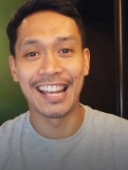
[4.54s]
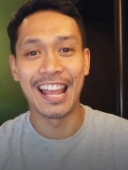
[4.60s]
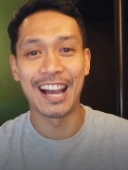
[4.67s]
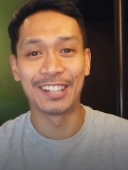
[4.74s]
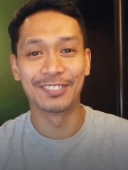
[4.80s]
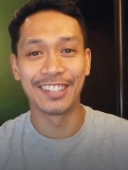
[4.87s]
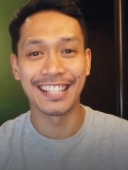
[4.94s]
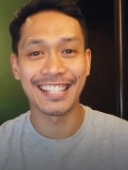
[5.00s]

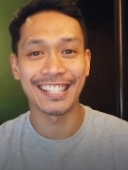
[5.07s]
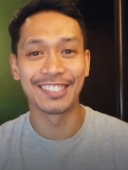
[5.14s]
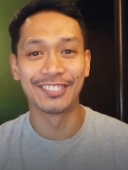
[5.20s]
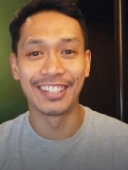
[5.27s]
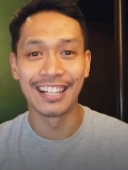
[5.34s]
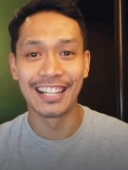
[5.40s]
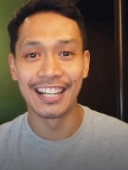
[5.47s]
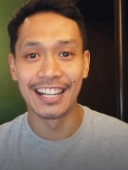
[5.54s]
salamat sa
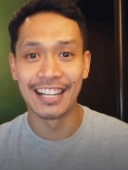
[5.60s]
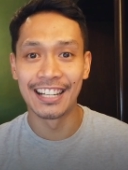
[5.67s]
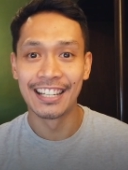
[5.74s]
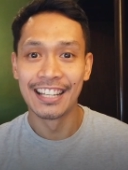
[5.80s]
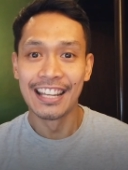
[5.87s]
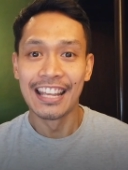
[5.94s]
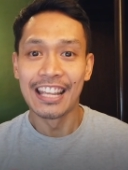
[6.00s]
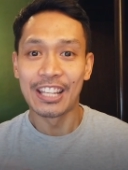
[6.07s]

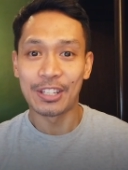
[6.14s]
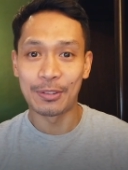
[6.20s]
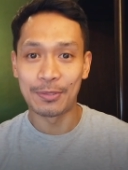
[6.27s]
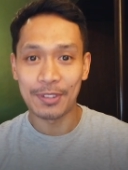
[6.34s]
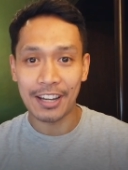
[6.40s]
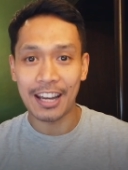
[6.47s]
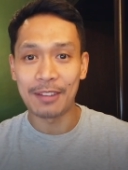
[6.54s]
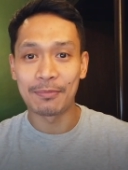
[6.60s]
mga
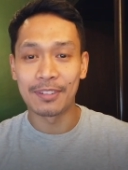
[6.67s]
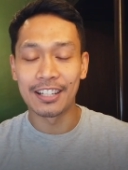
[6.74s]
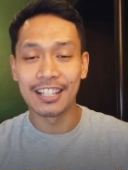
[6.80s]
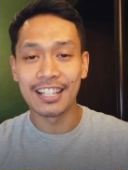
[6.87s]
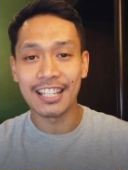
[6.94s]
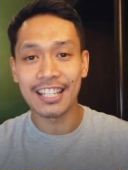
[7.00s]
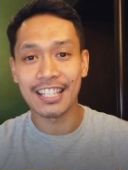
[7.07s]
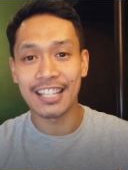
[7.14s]

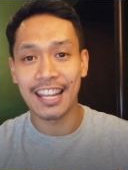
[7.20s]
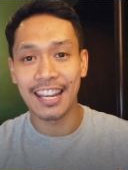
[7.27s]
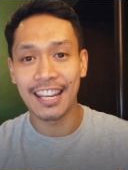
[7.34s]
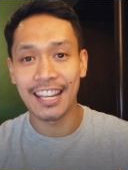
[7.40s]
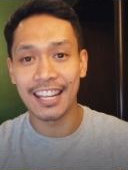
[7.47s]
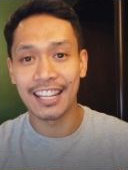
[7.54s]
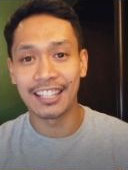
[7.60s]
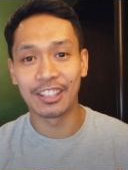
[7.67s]
subscribers
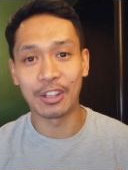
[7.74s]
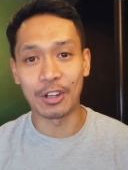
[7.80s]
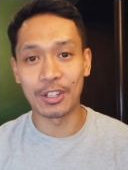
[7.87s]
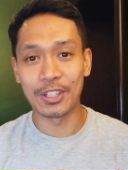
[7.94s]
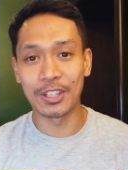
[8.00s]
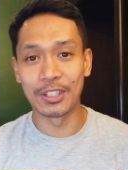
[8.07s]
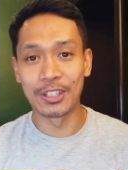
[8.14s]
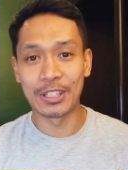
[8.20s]
and
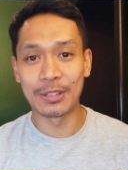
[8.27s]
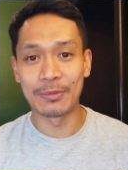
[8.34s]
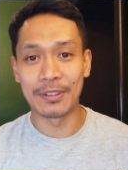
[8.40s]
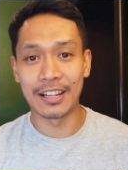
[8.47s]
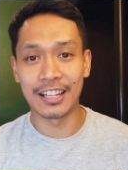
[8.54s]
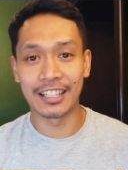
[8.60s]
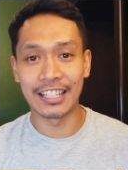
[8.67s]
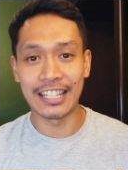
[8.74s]
also do sa
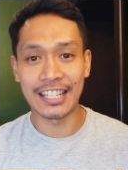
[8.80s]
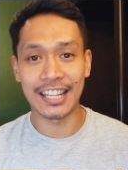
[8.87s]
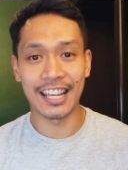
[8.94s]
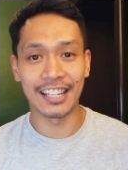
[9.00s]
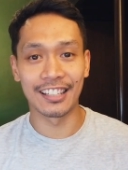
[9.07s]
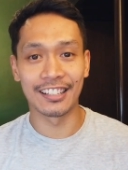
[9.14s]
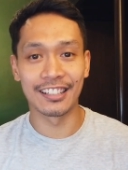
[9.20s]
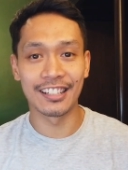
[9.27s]
mga
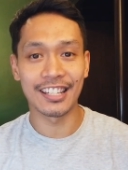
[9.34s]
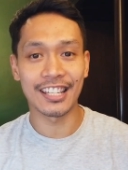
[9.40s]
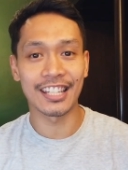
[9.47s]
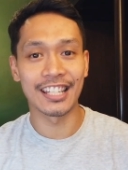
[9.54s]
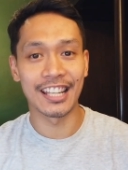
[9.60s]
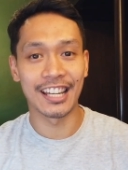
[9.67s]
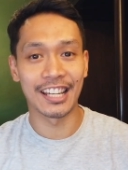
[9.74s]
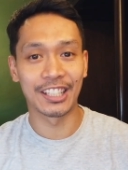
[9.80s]

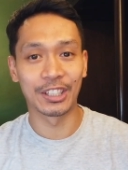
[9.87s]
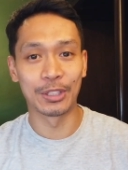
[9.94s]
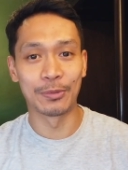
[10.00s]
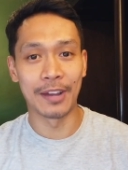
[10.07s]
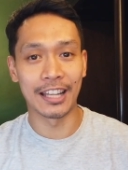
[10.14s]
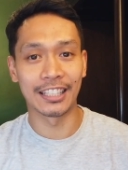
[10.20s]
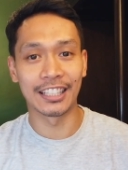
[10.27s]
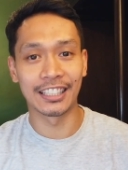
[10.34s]
resellers na
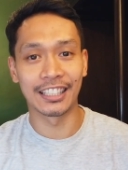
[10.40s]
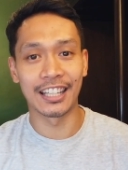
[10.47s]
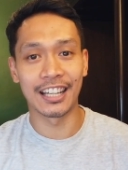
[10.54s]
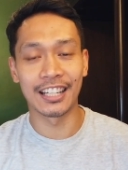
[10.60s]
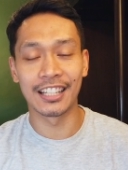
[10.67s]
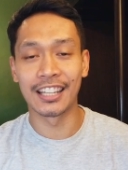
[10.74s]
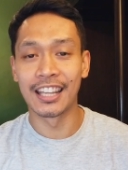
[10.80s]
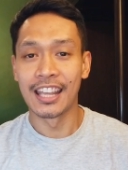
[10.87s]

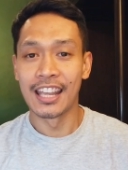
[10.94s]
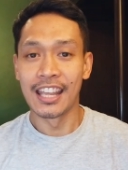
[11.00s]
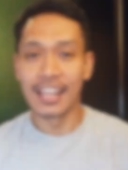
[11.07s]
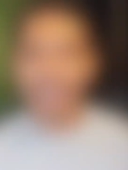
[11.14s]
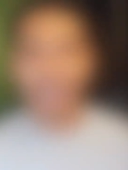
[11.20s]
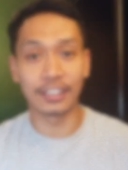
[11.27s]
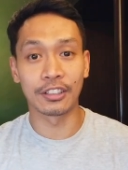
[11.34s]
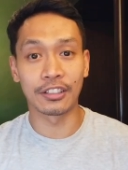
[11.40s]
dumadagdag.
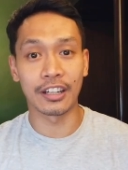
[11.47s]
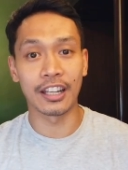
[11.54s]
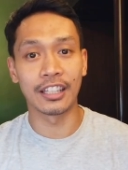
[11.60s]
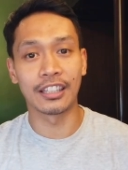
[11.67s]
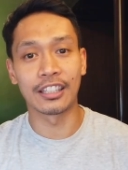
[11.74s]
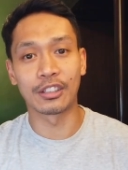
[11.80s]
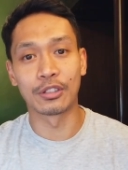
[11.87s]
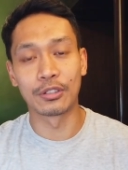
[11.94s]
I'd like to
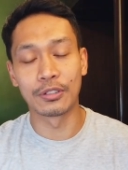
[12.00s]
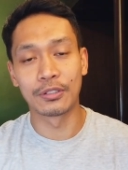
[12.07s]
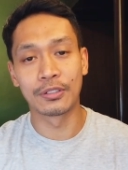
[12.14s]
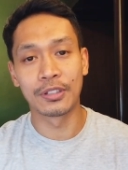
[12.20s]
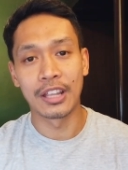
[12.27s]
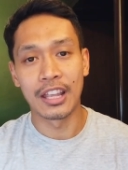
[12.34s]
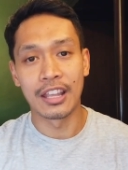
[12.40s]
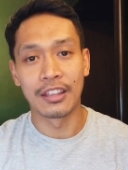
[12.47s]
create
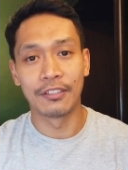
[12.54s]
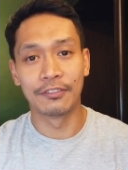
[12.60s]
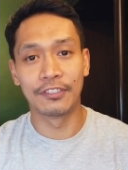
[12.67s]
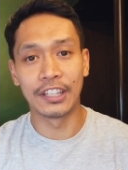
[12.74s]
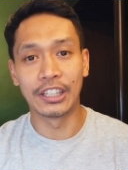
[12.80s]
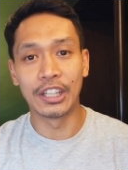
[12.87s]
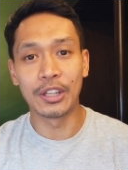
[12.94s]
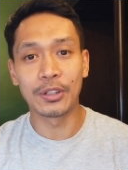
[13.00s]
itong
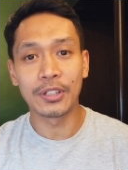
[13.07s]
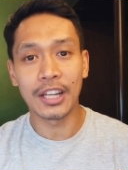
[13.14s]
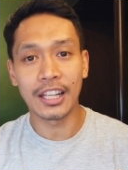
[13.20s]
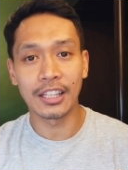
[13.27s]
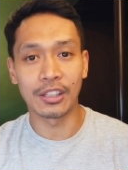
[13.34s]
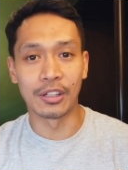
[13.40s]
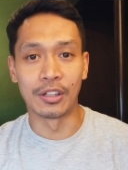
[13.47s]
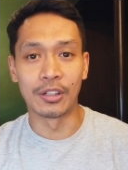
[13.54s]
video
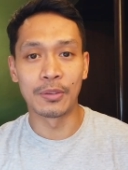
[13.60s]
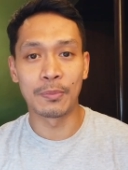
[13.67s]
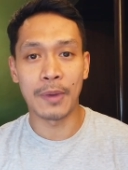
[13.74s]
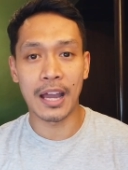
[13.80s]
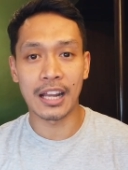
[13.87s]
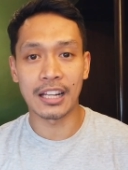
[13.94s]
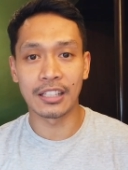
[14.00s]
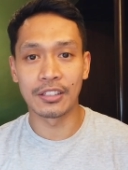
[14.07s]
na ito
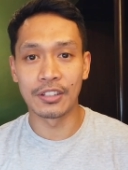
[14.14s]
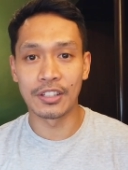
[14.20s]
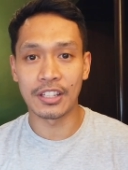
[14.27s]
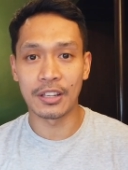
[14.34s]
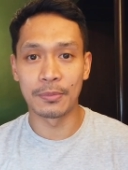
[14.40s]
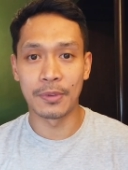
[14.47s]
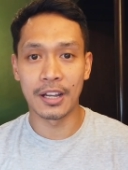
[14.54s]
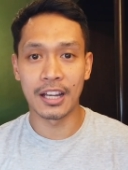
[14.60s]
para dun
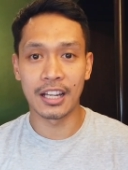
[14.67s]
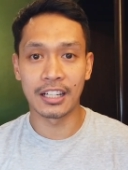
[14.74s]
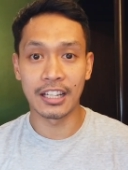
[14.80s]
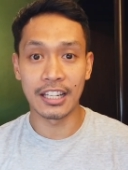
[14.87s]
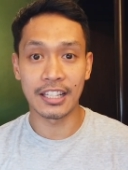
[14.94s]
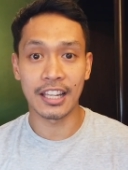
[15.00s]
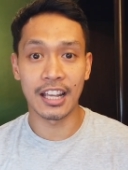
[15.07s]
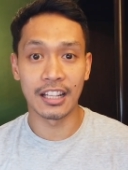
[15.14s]
sa mga
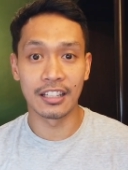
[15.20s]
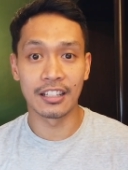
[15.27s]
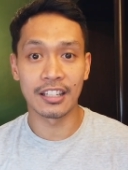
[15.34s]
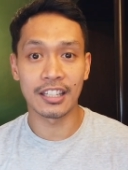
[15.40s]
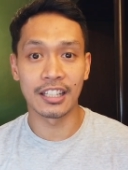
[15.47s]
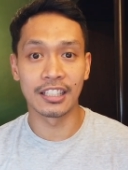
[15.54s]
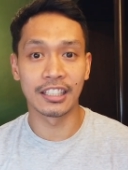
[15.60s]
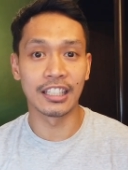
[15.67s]

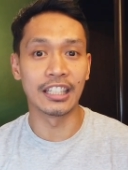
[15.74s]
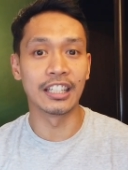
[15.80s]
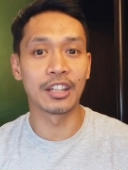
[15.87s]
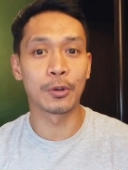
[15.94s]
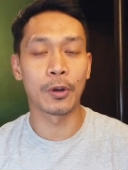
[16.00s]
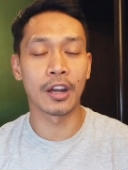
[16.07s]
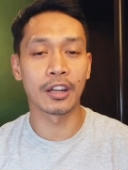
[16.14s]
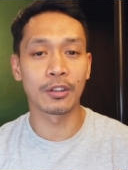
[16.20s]
resellers na
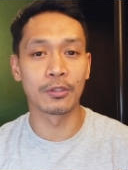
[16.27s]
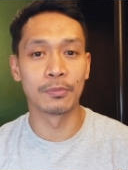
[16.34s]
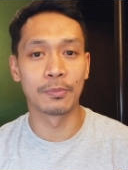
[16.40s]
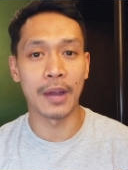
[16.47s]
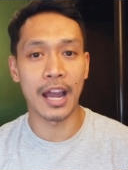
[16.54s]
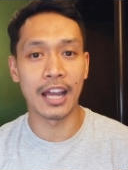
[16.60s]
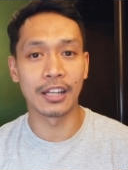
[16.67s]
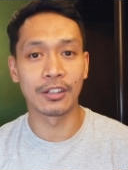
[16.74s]
nag-inquire kung
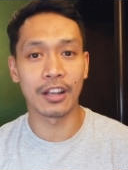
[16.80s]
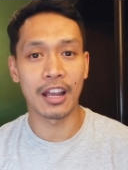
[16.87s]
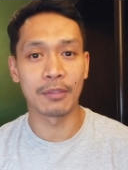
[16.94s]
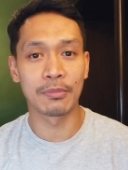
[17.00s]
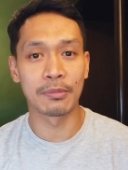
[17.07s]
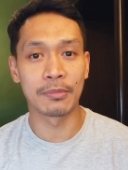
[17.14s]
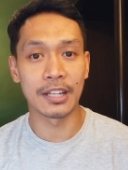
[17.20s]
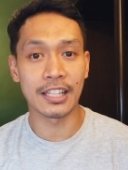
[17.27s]
paano nga
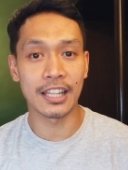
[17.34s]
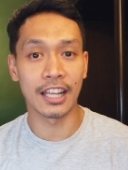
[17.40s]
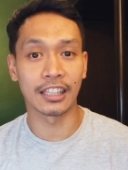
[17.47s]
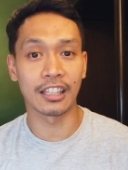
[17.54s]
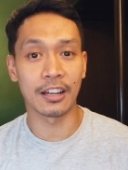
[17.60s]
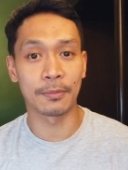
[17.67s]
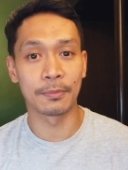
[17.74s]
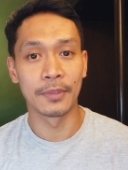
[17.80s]
ba
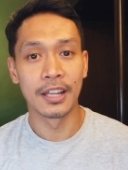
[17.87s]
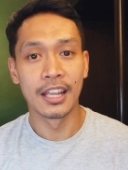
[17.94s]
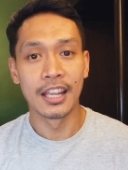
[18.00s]
mag-setup